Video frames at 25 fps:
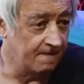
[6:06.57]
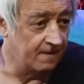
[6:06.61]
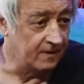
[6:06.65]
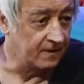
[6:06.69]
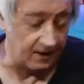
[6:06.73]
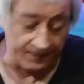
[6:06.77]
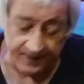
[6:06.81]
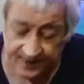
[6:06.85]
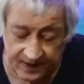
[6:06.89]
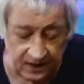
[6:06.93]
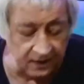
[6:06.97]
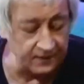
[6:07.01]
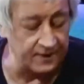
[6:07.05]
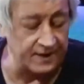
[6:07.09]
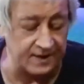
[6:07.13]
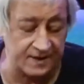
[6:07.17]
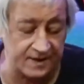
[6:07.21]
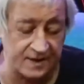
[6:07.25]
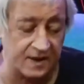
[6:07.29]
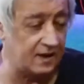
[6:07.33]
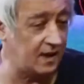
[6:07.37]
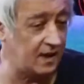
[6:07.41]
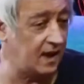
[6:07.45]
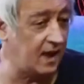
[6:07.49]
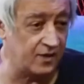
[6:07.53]
también tiene
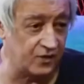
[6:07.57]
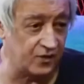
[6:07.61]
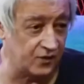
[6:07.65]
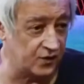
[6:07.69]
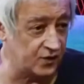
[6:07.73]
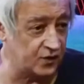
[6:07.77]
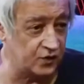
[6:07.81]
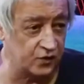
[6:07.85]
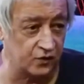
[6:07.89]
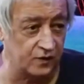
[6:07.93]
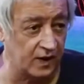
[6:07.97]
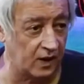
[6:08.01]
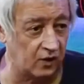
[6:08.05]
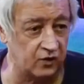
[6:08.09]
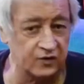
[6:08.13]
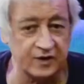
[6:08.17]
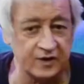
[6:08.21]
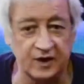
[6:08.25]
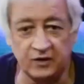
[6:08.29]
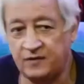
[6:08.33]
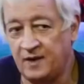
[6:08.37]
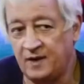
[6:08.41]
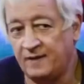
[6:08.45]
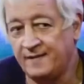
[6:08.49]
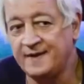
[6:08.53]
27 años, es una
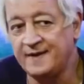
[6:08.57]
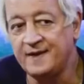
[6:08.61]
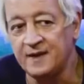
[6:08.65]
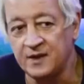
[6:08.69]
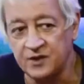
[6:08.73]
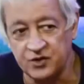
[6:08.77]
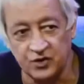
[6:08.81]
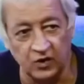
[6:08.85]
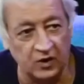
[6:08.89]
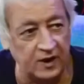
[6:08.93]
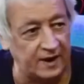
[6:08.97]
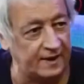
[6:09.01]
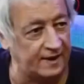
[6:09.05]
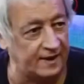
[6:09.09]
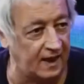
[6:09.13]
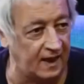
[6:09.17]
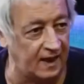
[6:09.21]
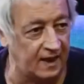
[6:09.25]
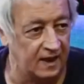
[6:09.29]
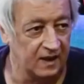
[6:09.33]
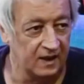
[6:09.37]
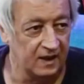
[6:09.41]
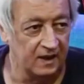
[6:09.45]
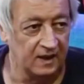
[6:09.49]
cosa totalmente insólita.